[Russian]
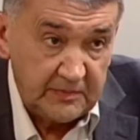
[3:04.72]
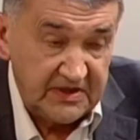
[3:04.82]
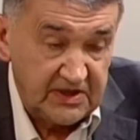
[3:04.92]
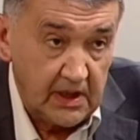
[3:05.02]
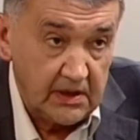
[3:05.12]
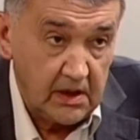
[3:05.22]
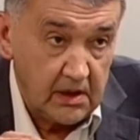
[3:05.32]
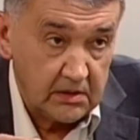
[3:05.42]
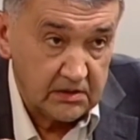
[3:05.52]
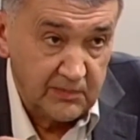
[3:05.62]

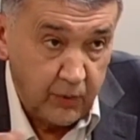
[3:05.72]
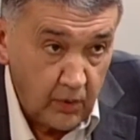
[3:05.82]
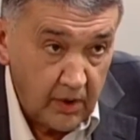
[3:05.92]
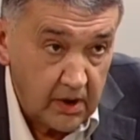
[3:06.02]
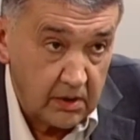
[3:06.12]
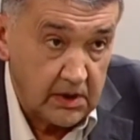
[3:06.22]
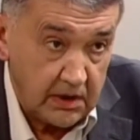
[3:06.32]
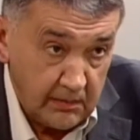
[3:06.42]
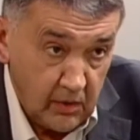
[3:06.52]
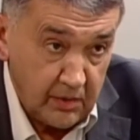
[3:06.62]
специальная сбруя.
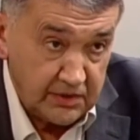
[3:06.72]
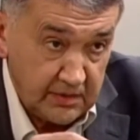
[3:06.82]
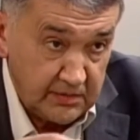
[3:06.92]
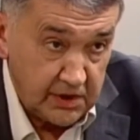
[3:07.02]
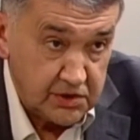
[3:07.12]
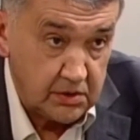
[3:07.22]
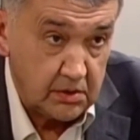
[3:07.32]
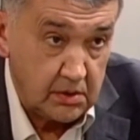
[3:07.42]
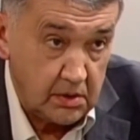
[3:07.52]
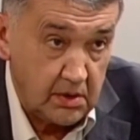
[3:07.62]
Таким образом, значит,
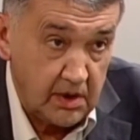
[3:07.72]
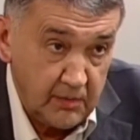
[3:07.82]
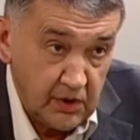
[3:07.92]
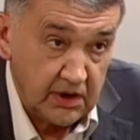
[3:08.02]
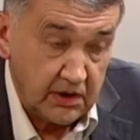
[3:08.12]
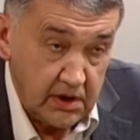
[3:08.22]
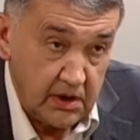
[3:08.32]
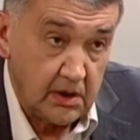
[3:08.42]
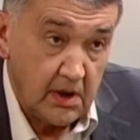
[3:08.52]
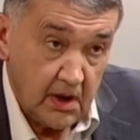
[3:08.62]
э, ребенок
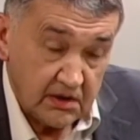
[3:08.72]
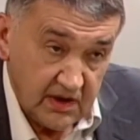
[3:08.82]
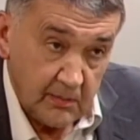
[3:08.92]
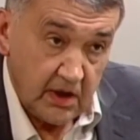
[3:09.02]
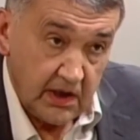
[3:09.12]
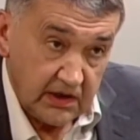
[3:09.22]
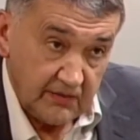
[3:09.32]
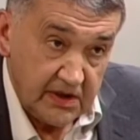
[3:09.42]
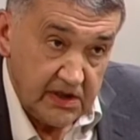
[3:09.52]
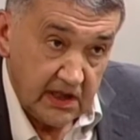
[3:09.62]
и собака – это
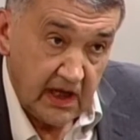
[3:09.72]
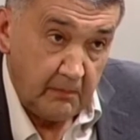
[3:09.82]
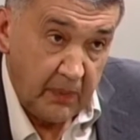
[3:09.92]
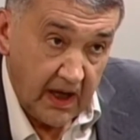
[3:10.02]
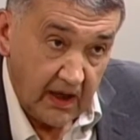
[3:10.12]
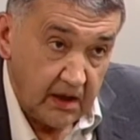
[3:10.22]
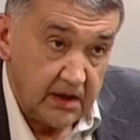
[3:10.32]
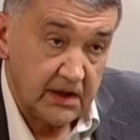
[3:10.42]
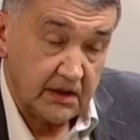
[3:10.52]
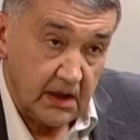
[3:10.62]
вот некая пара.
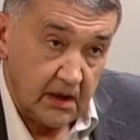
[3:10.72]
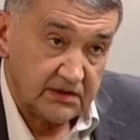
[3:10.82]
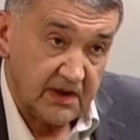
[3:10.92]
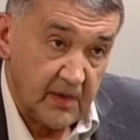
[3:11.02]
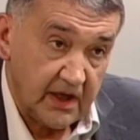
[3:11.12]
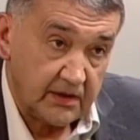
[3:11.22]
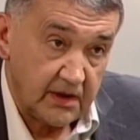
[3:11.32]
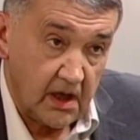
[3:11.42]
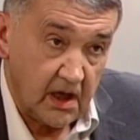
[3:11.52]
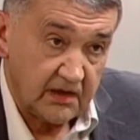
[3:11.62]
Иногда собака
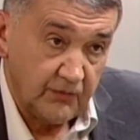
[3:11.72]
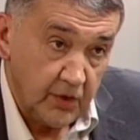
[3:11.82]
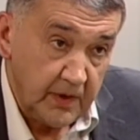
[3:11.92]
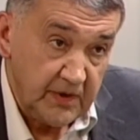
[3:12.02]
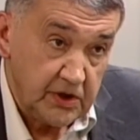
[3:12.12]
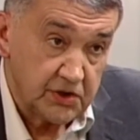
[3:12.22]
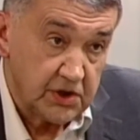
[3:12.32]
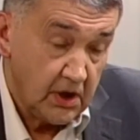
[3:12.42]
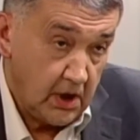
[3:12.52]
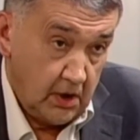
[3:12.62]
на двух
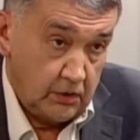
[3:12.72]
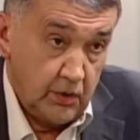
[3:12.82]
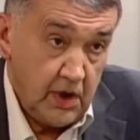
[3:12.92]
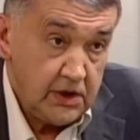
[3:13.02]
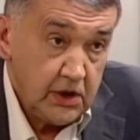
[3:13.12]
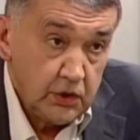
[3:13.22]
ребятишек, но и они